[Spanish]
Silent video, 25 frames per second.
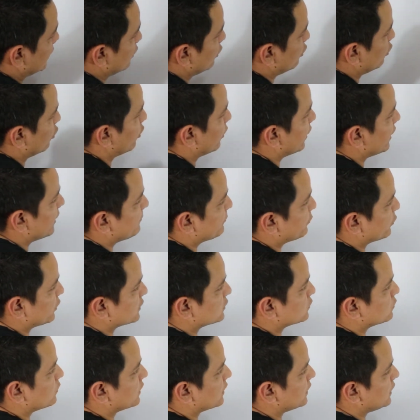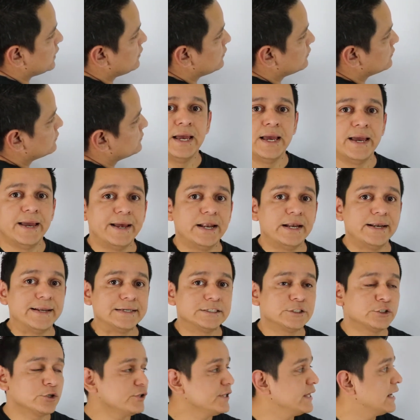lo he puesto aquí. El
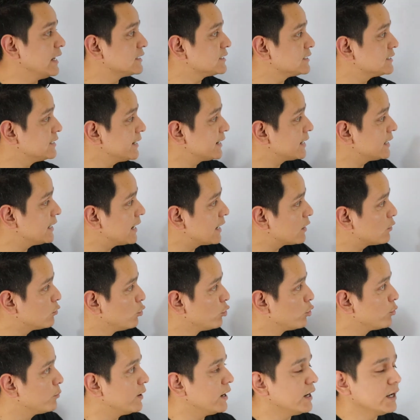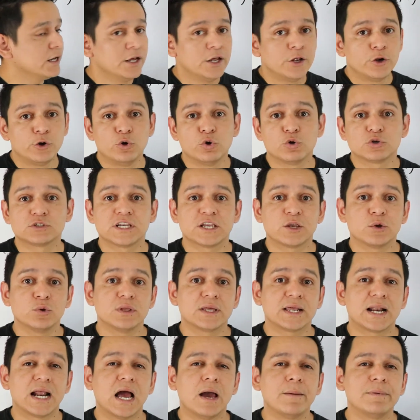hecho de hacer la curva nos
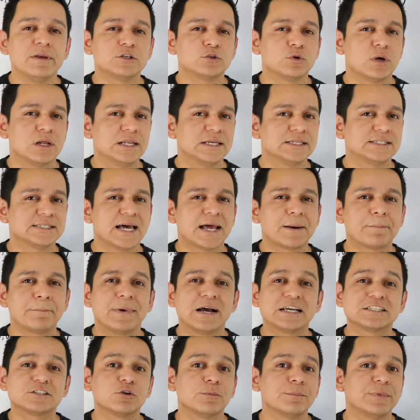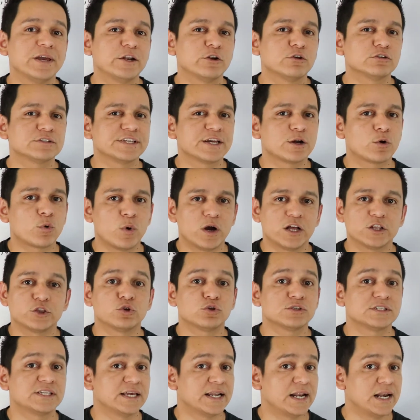ayudará a visualizar más o menos de
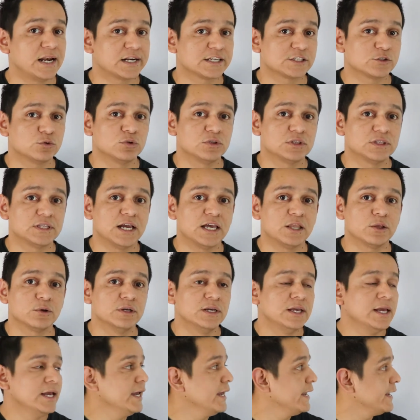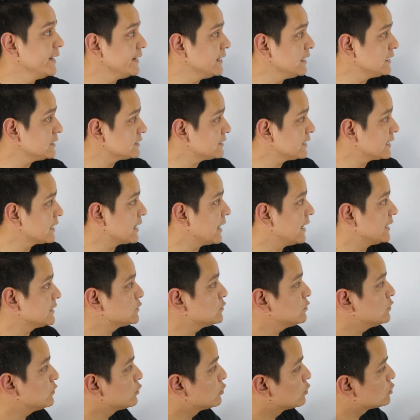cuánto será el resultado. En este
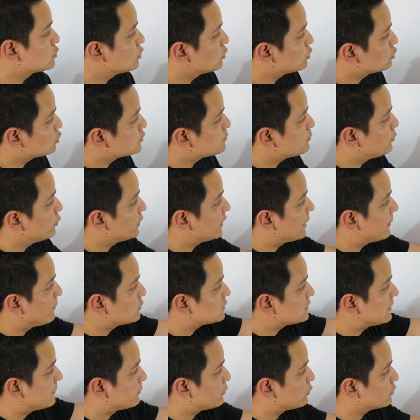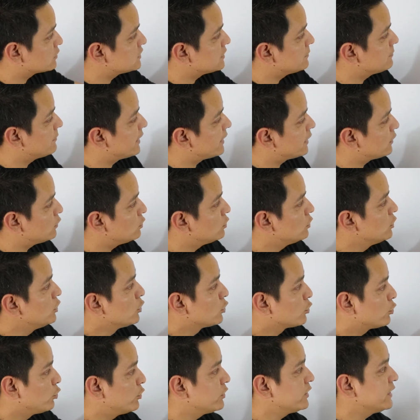caso, nosotros podríamos aproximarlo
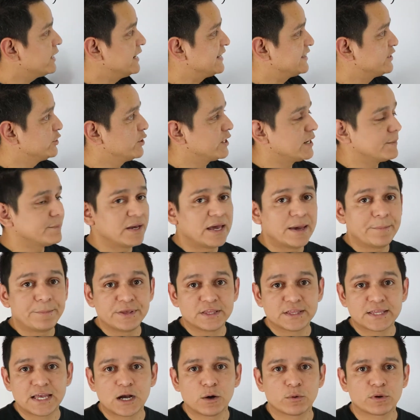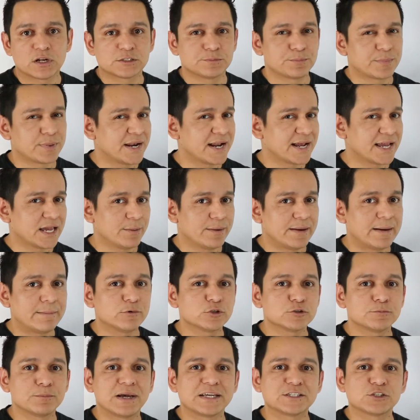con el teorema de Pitágoras para que
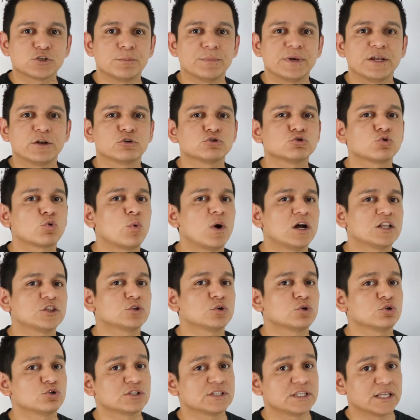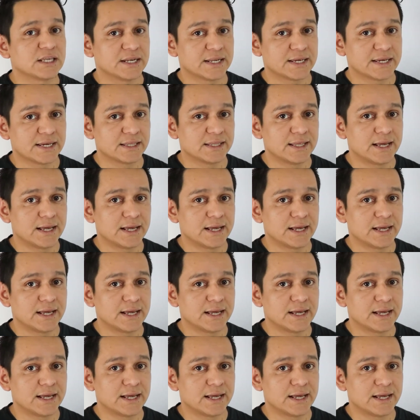veamos más o menos cuánto nos tiene que